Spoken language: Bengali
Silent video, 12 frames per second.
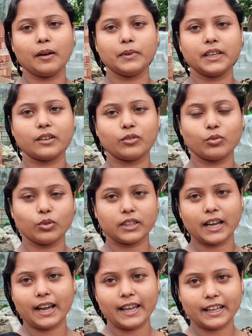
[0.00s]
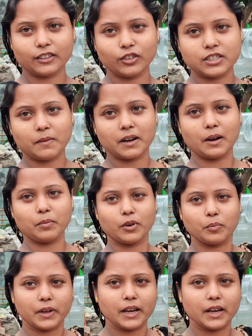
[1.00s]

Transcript: আমি কোথায় এত জামা কাপড়